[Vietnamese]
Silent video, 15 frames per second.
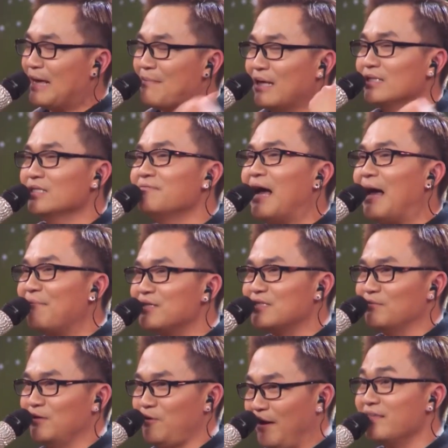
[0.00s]
nghe bài thư pháp đó
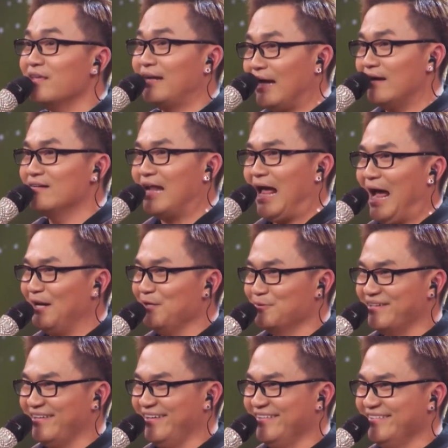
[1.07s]
xong rồi đoán dân ca đương đại
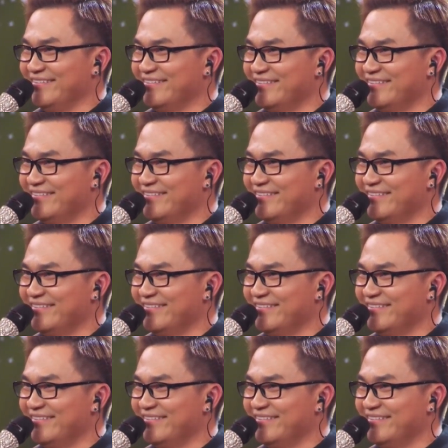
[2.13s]
luôn đó hả